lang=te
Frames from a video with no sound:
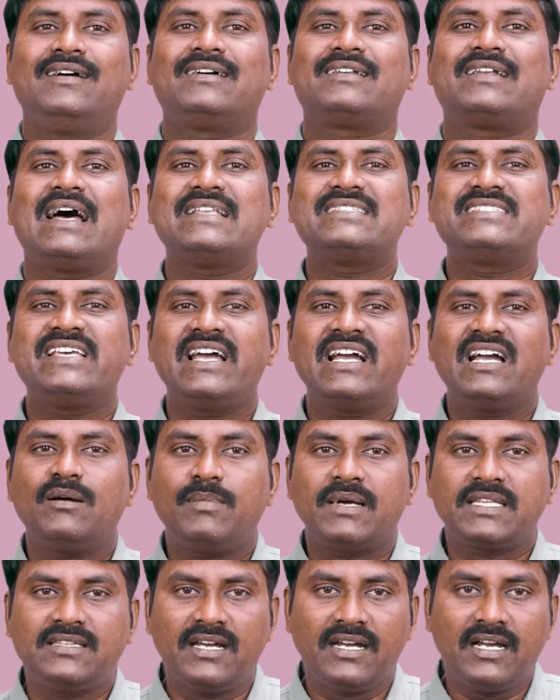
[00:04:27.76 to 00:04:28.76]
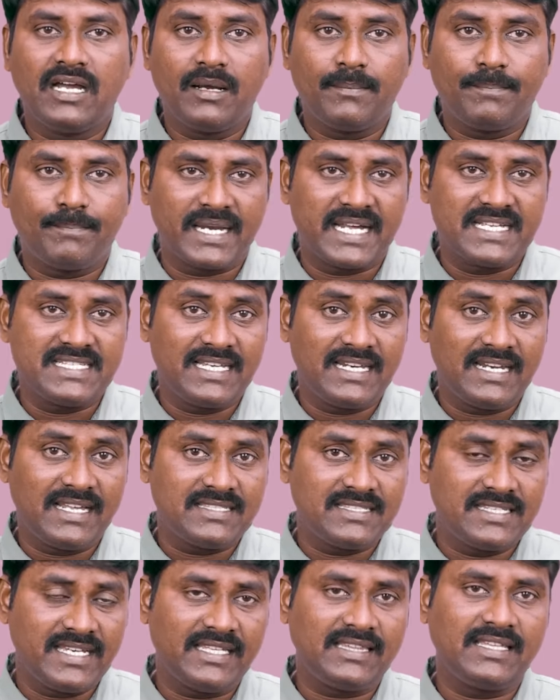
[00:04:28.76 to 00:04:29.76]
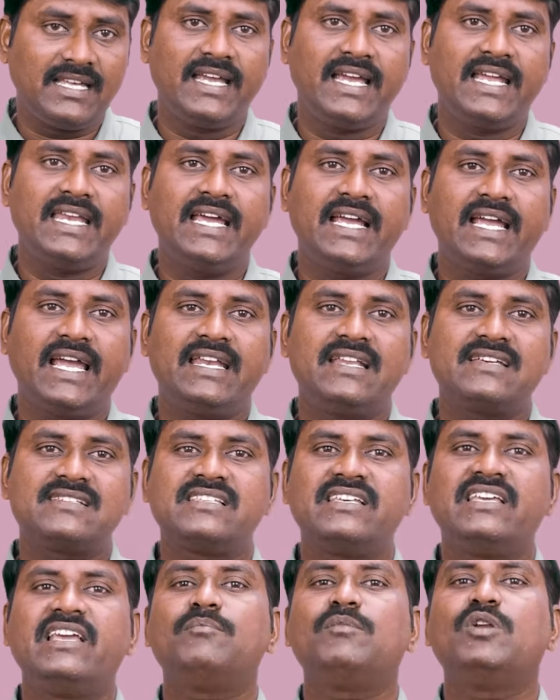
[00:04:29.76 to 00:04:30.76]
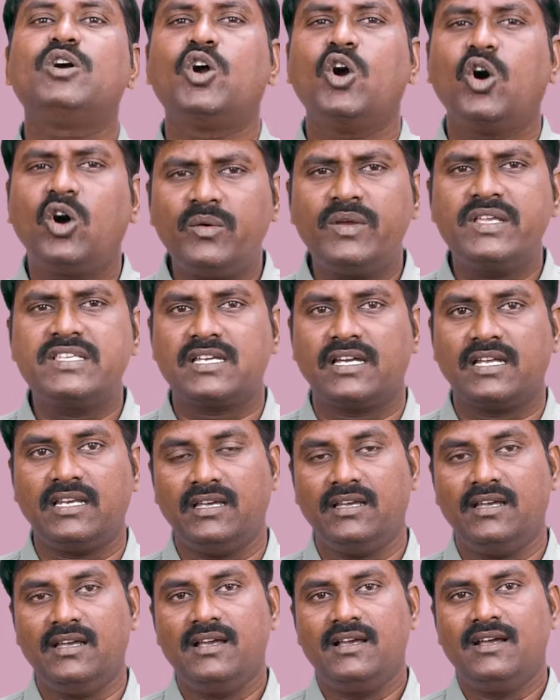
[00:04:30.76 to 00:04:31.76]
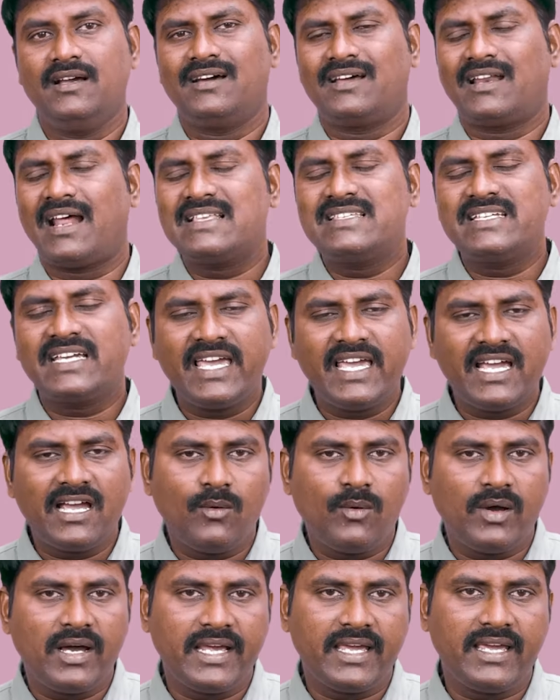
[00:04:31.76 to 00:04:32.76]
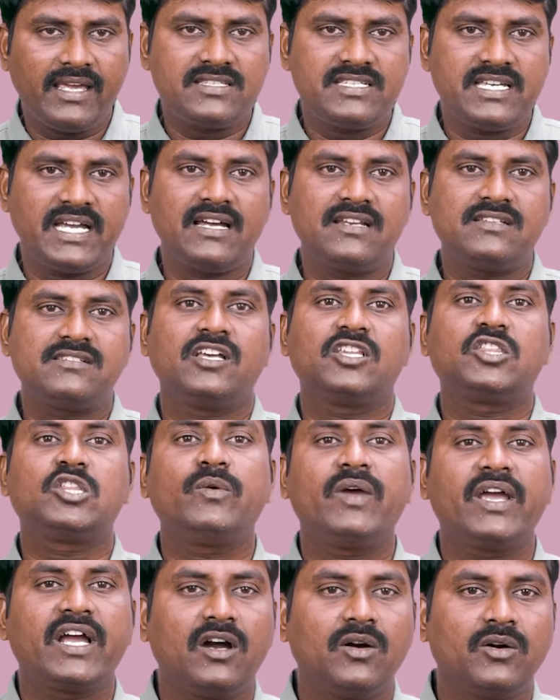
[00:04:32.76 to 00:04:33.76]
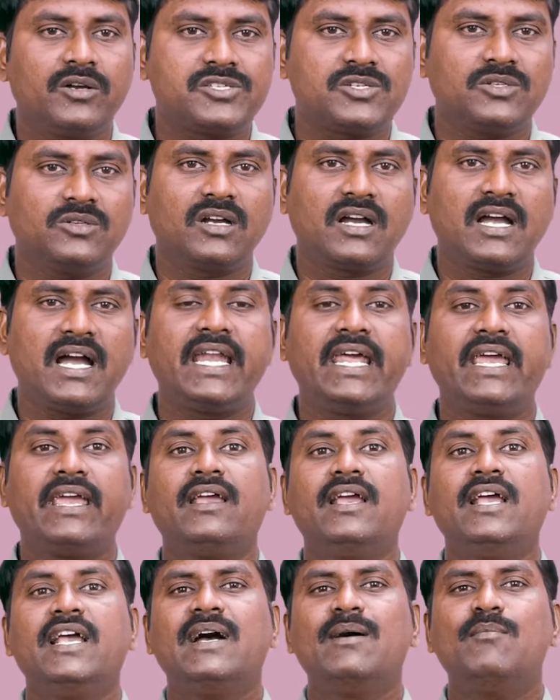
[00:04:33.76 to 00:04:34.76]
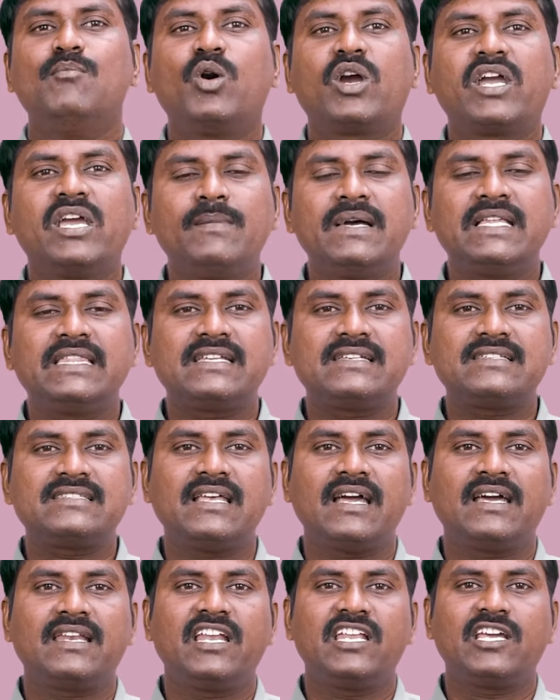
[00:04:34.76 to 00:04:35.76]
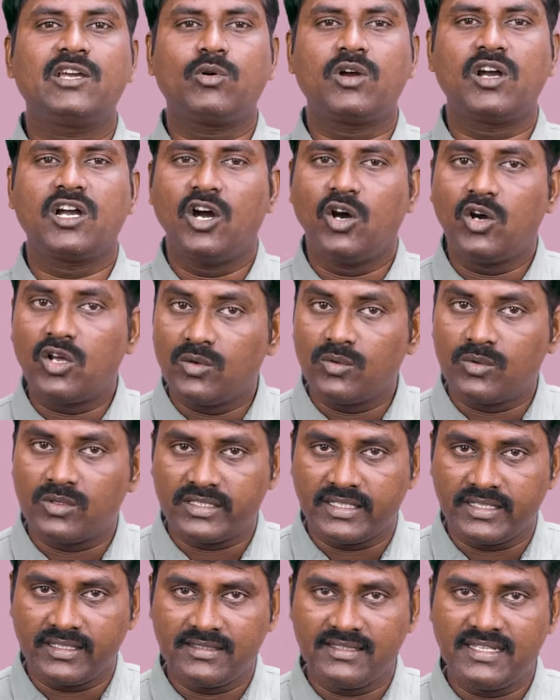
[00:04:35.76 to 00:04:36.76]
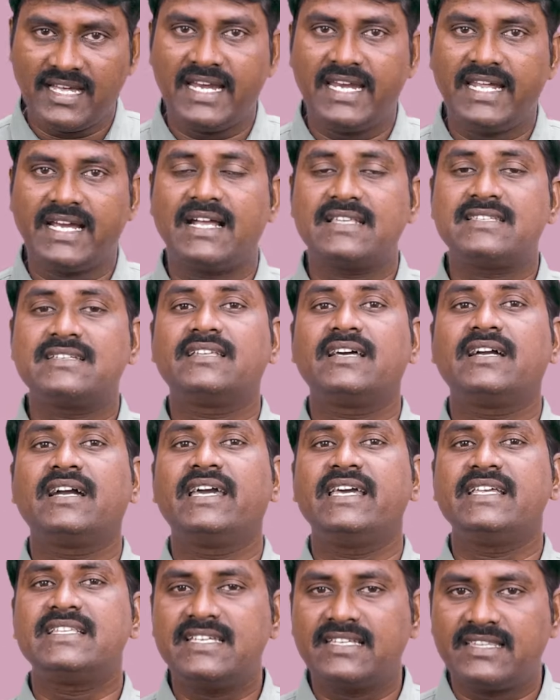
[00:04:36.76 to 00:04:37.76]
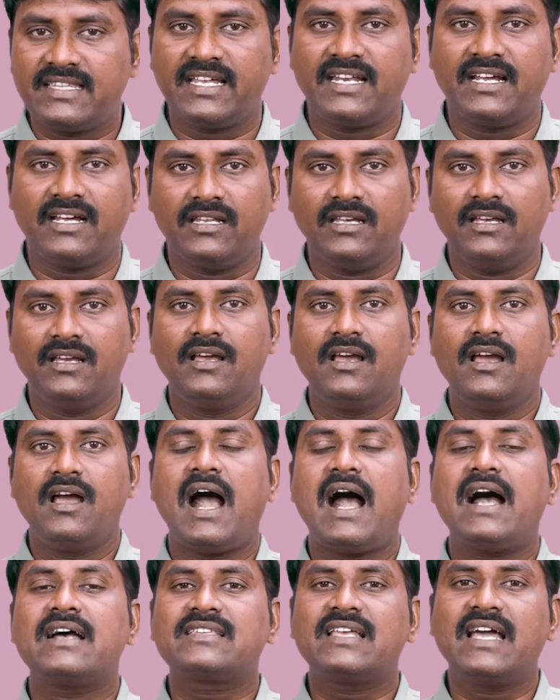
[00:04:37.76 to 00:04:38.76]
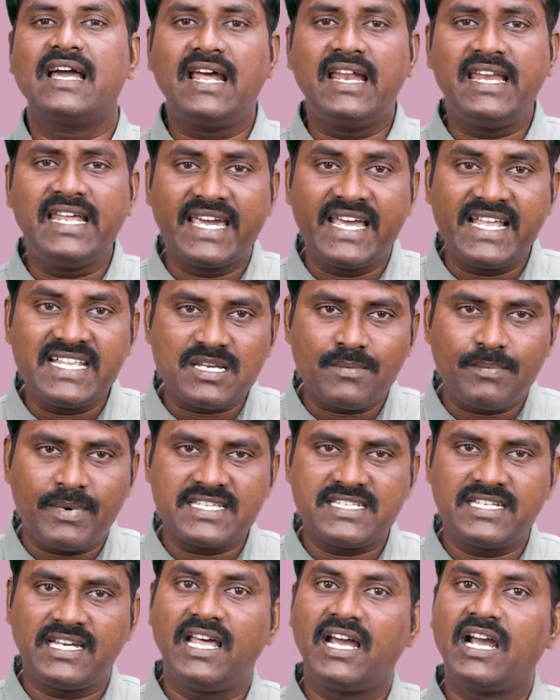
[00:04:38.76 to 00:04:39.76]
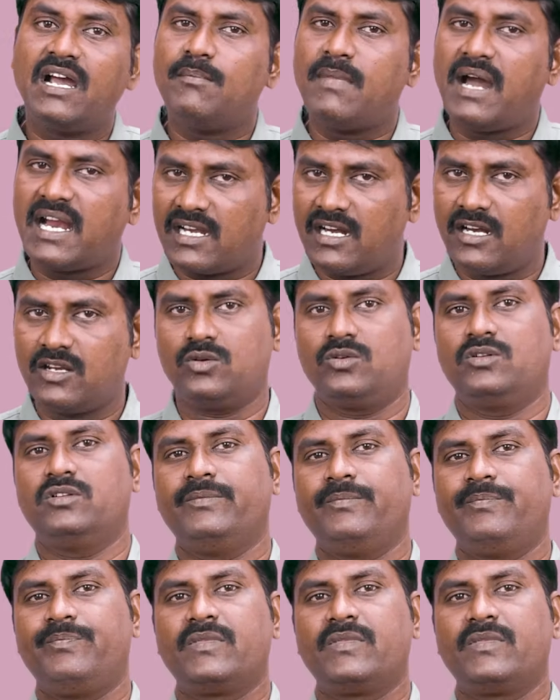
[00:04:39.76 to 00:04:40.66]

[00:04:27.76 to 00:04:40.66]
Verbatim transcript: రాజ్యాంగబద్ధంగా ప్రజల చేత ఎన్నికైన సీఎంను గౌరవించాలి రాజకీయంగా వారికి జగన్ శత్రువే కావచ్చు కానీ ముఖ్యమంత్రి స్థానానికి ఒక గౌరవం ఉంది దాన్ని ఖచ్చితంగా ఇచ్చి తీరాలి ఆ స్థానాన్ని కించపరిచేలాగా మాట్లాడకూడదు